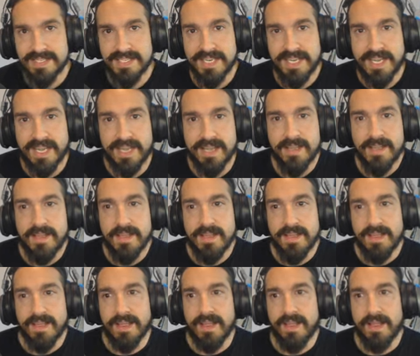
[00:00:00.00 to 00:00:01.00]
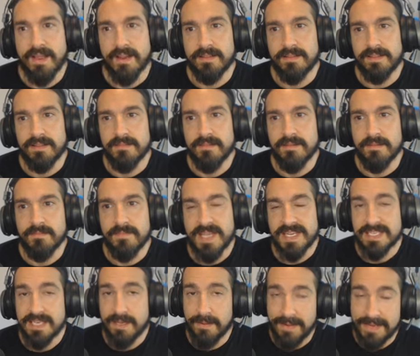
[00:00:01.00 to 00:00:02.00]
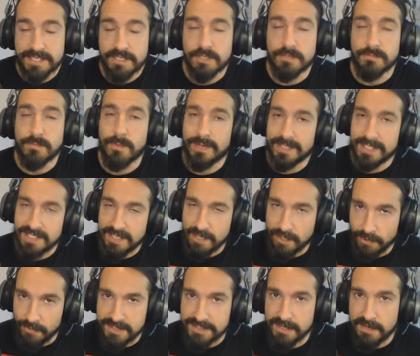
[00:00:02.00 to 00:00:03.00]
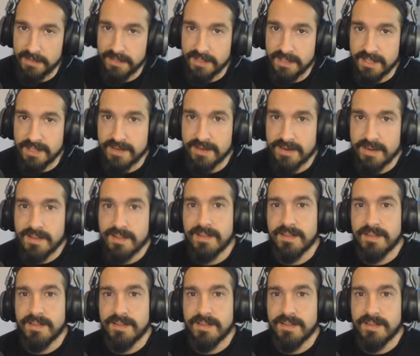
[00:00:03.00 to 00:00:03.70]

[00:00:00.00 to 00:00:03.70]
Así que eh, ya sabéis cómo va el desarrollo de Star Citizen.